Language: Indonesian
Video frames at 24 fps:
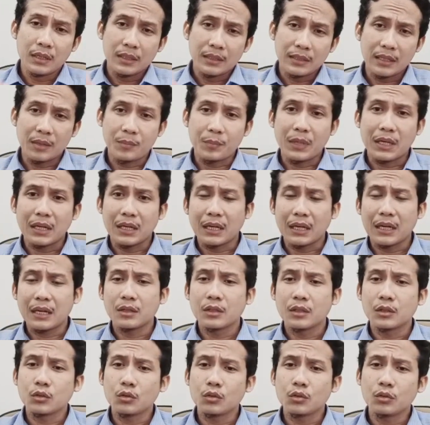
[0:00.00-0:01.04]
yang parah
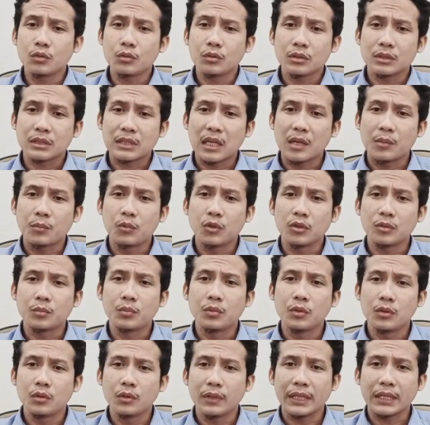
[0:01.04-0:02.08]
itu cabut
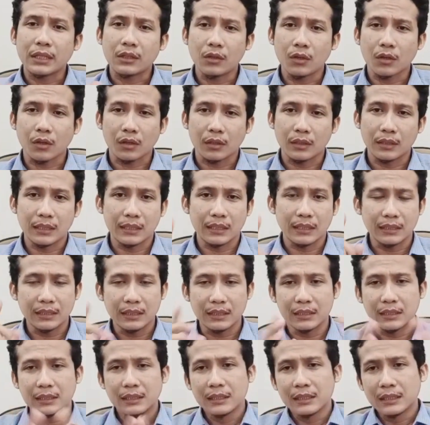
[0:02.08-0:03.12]
bulu ekor nah
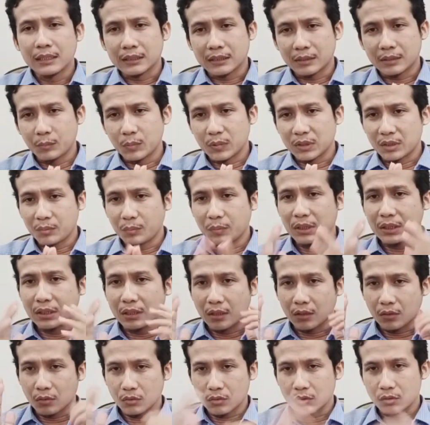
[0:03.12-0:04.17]
ini teman-teman
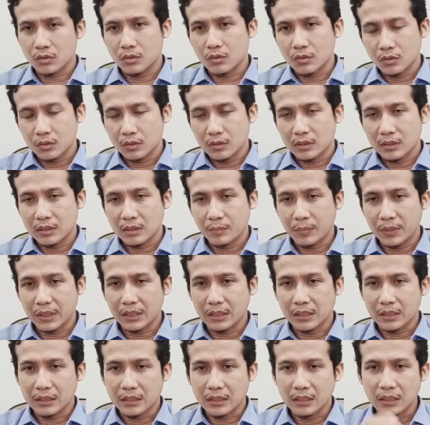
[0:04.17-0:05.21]
harus apa
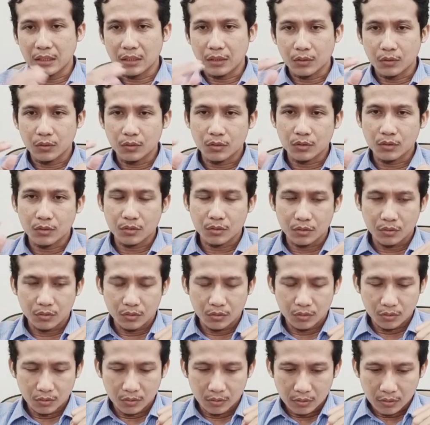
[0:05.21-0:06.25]
ya harus
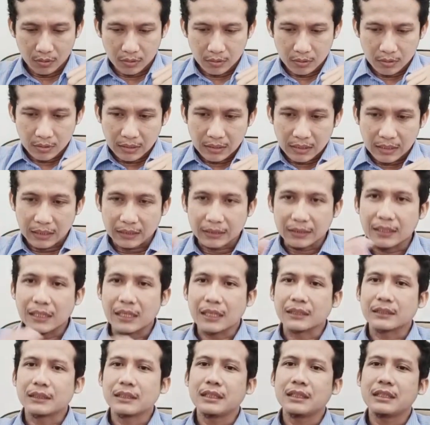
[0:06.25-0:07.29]

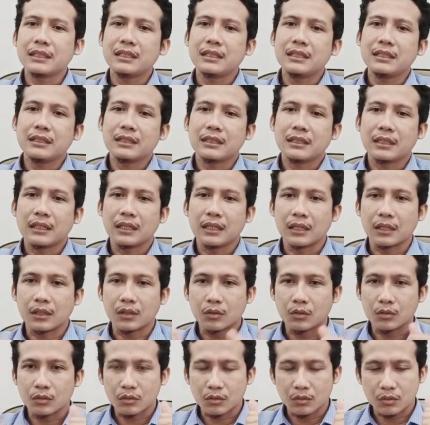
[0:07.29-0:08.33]
hati-hati
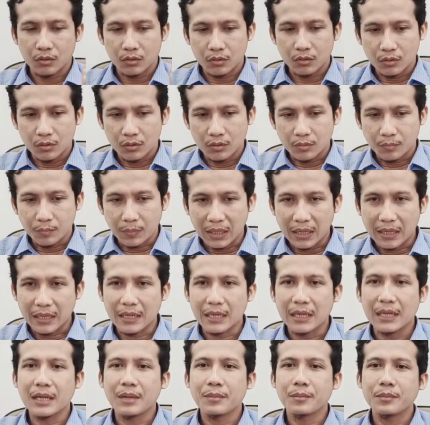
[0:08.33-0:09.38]
harus
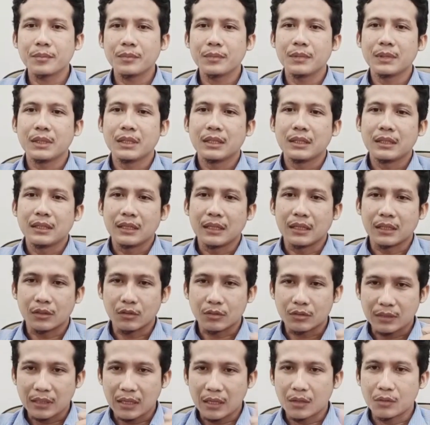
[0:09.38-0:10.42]
paham
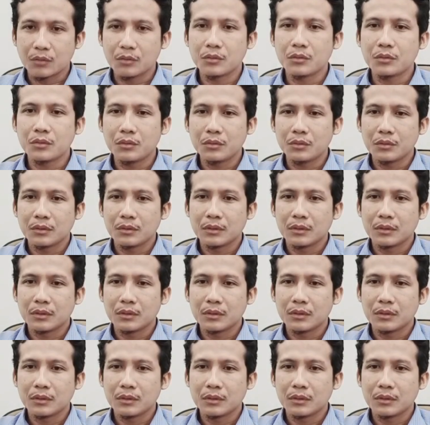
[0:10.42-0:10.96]
harus tahu